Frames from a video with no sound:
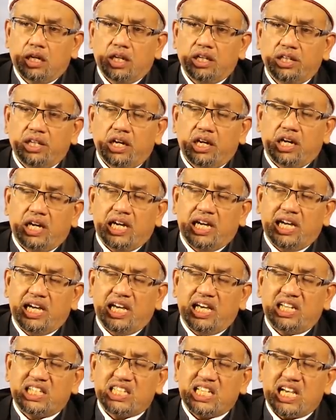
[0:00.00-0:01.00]
อัลลอฮฺ
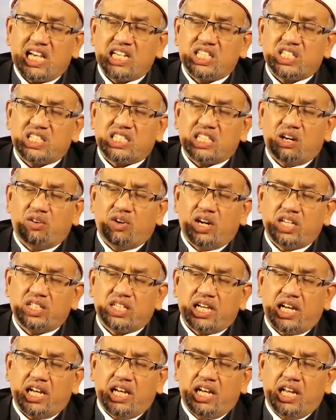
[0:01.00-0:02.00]
อัลซาวะ
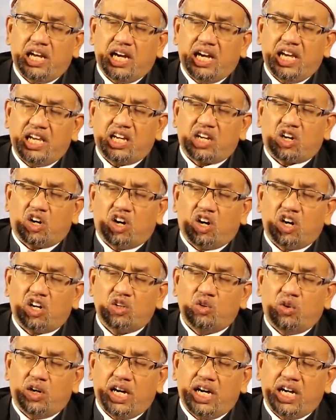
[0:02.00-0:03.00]
จัลลาให้ขอ
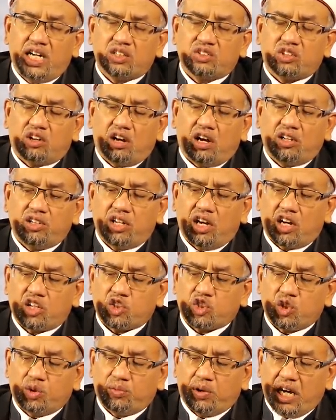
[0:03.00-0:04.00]
ดุอาต่ออัลลอฮฺ
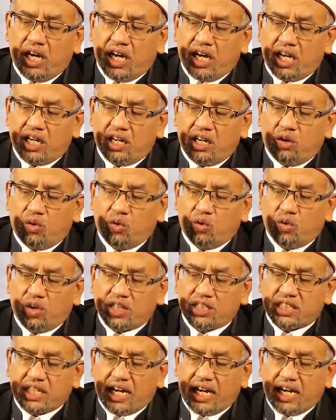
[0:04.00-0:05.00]
ซุบฮานะฮู
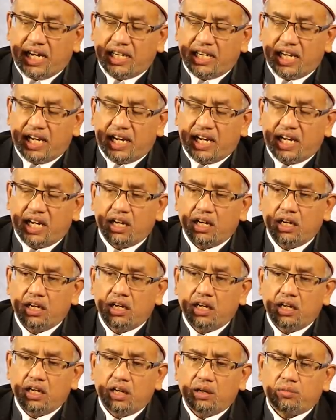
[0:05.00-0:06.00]
วะตะอาลา
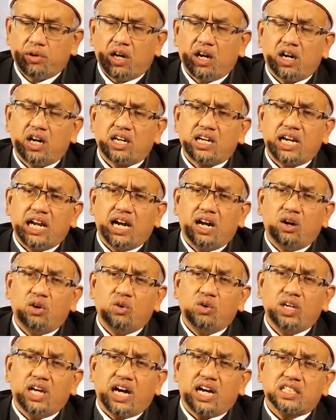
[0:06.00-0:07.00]
พ่อเรา
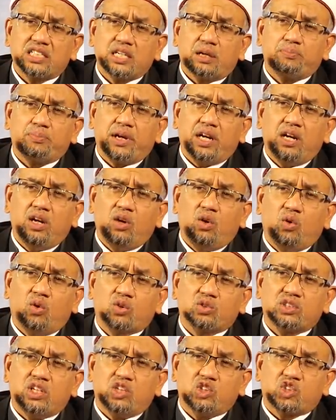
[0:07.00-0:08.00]
อยากจะเป็นลูก
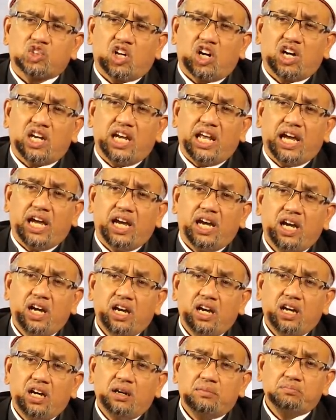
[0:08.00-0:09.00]
ที่ซอและ
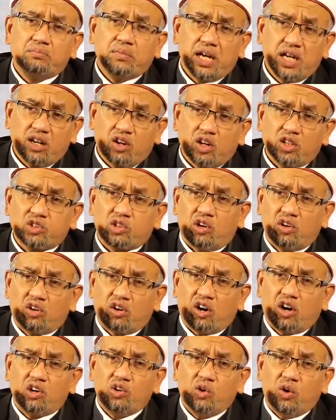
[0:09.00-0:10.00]
มันก็ต้อง
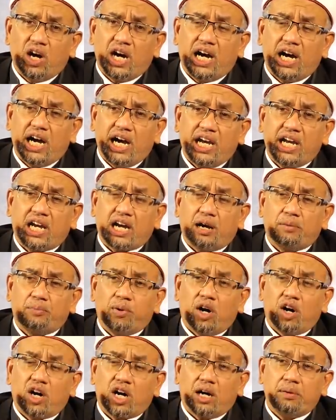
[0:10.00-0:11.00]
ขอดุอาให้กับ
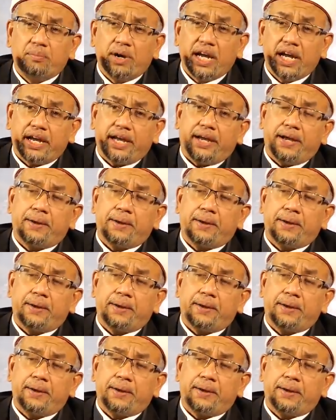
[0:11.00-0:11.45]
พ่อกับแม่